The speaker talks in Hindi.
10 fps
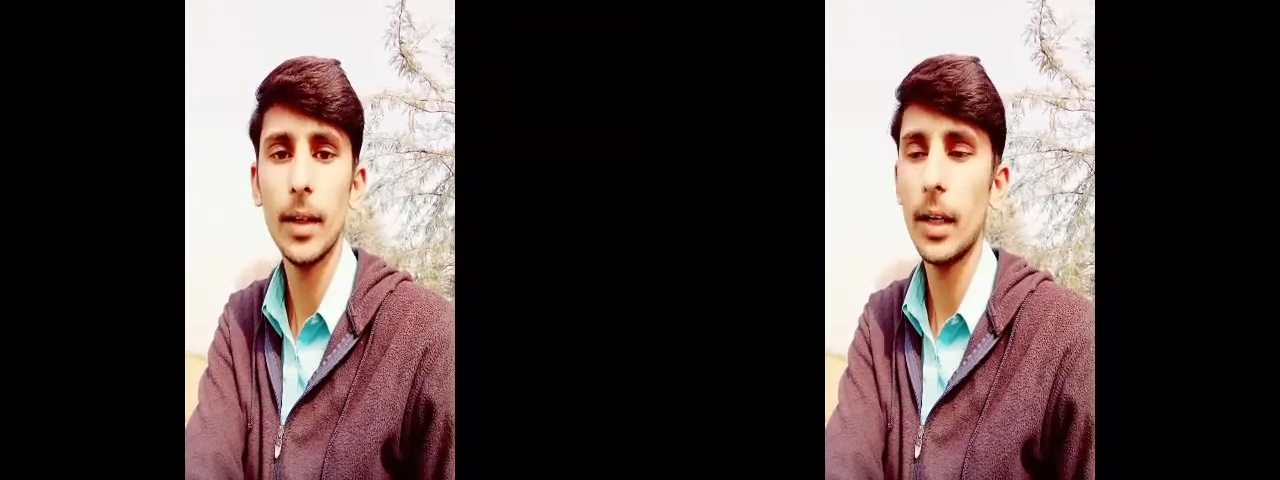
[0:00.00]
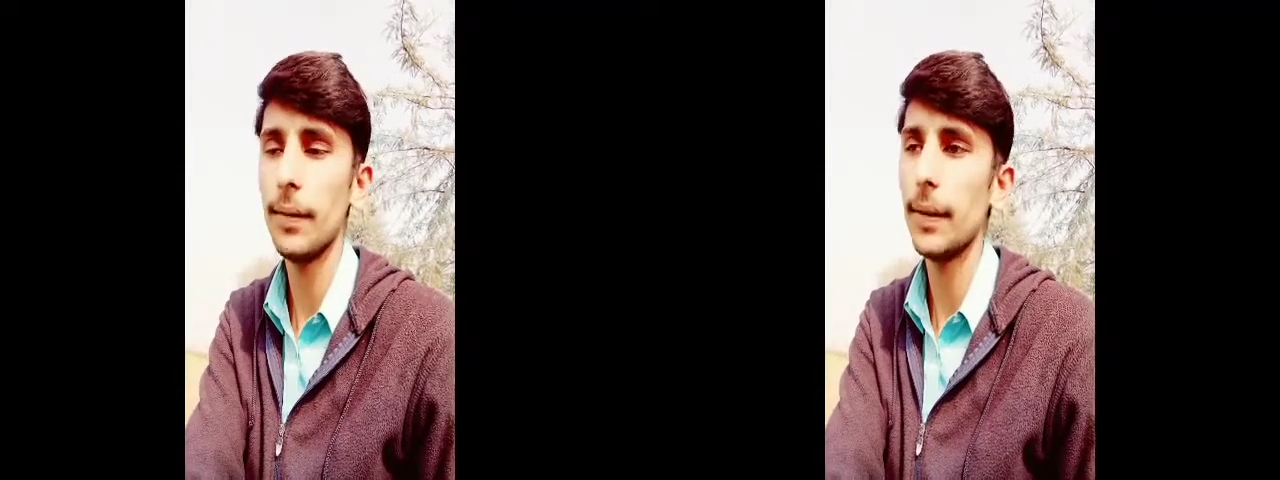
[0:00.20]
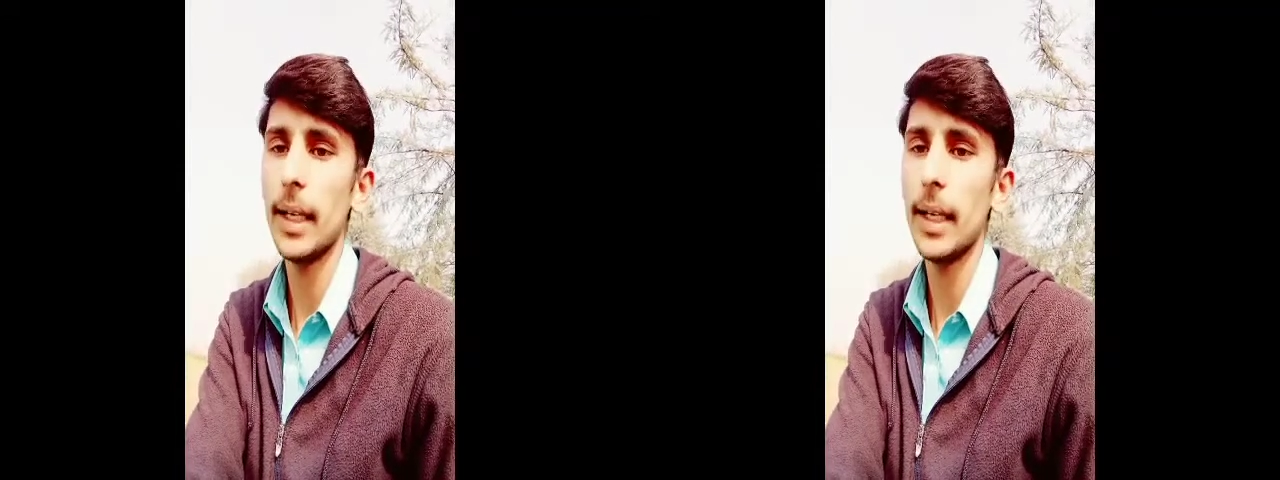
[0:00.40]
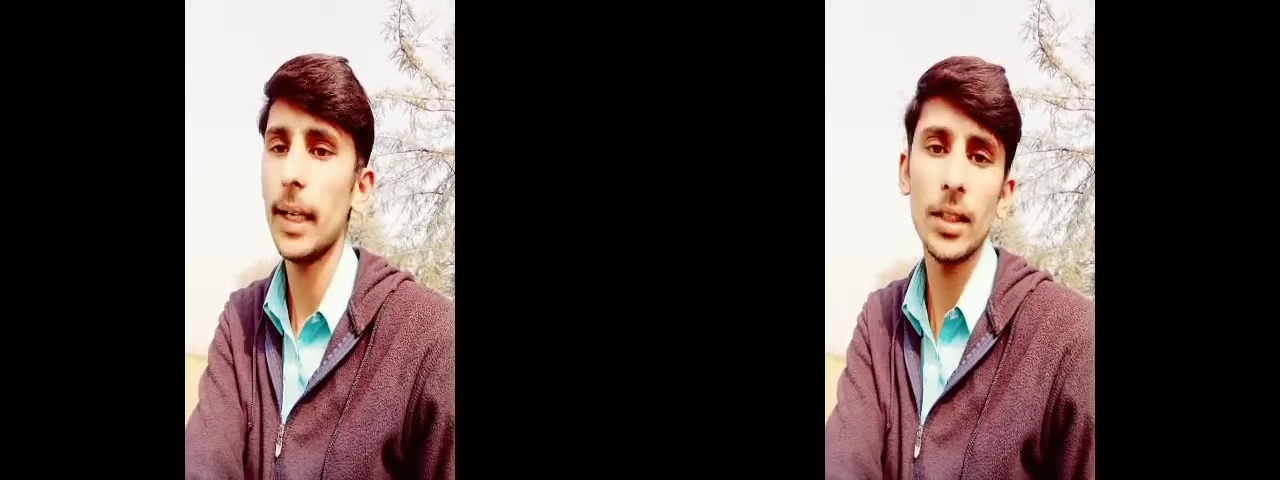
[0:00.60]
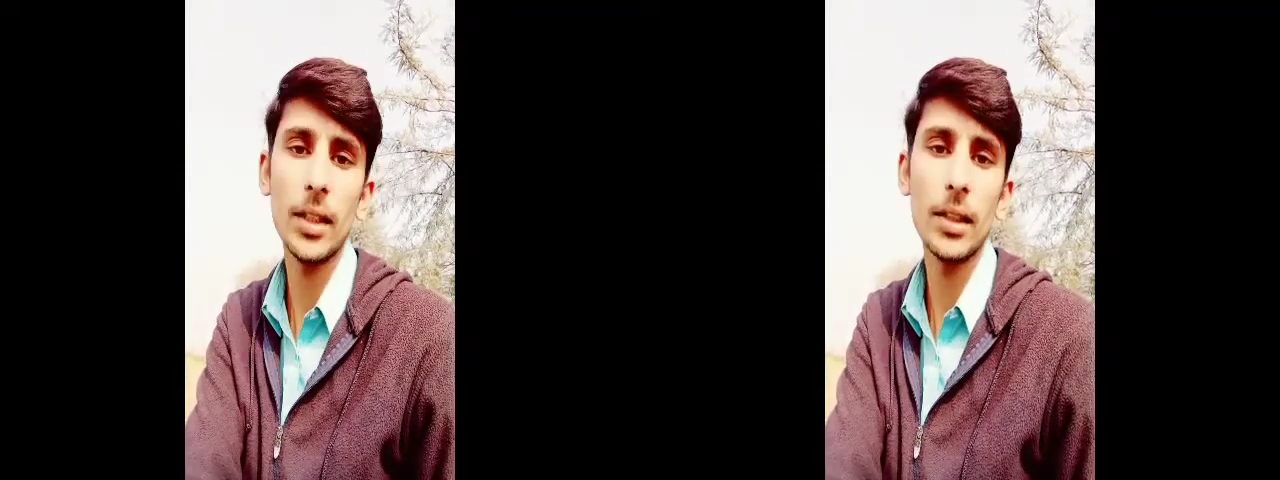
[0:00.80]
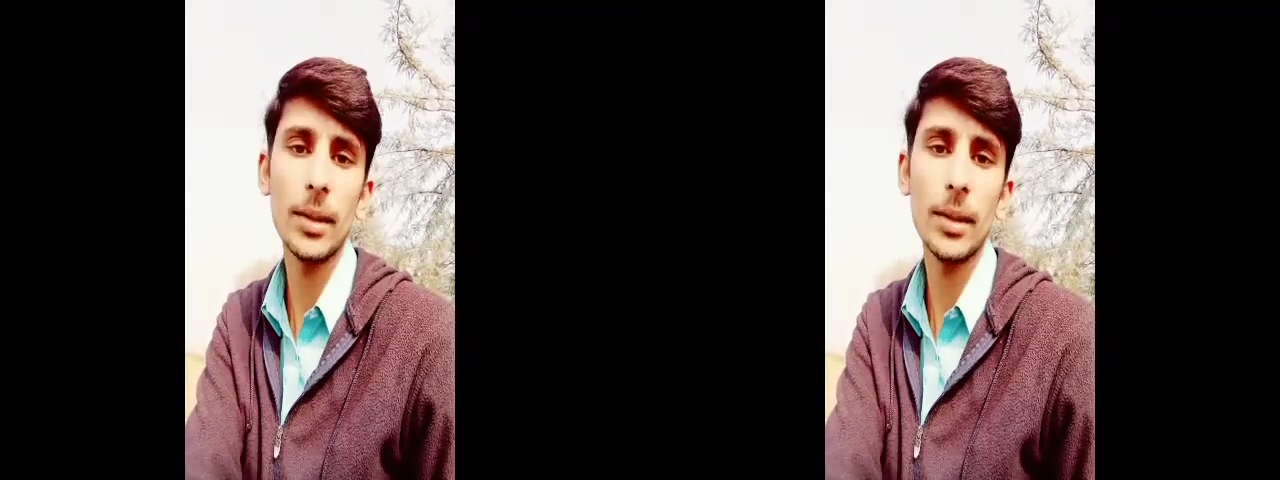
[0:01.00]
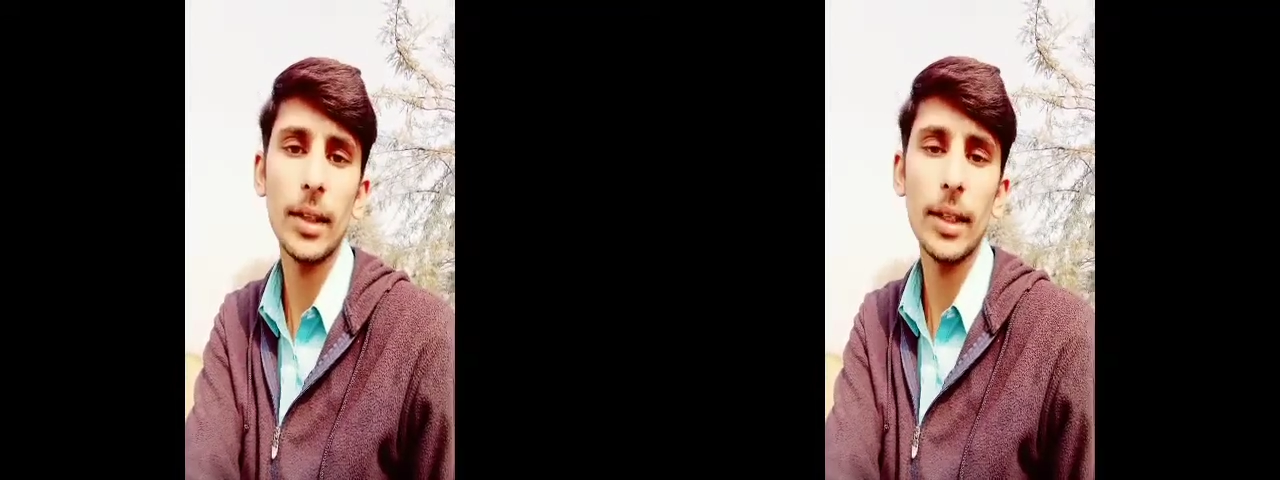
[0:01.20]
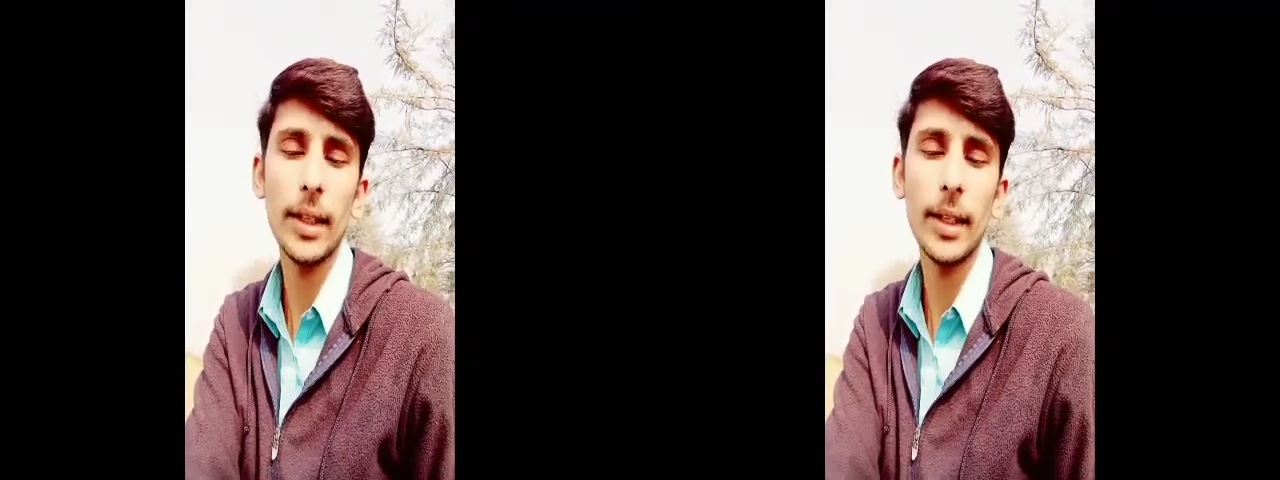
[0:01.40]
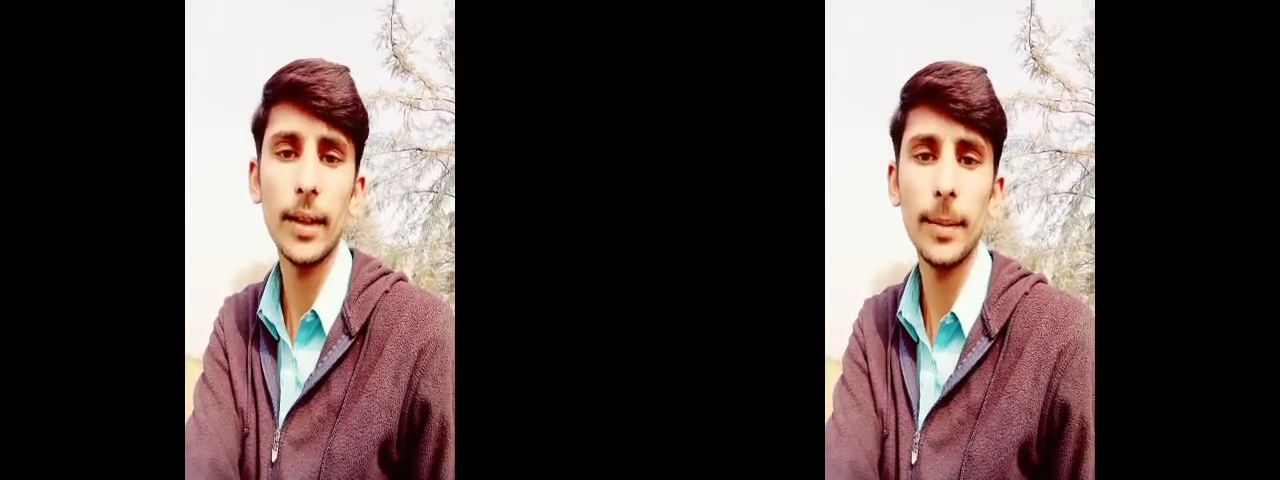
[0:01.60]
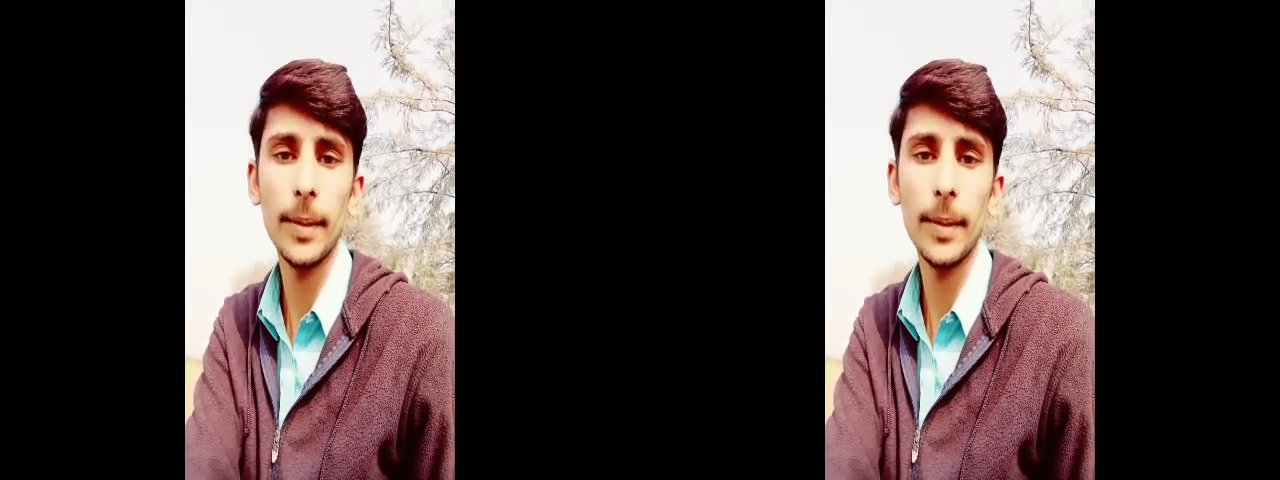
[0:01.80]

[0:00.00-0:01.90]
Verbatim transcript: काफ़ी टाइम से सीरियल्स अपलोड कर रहा था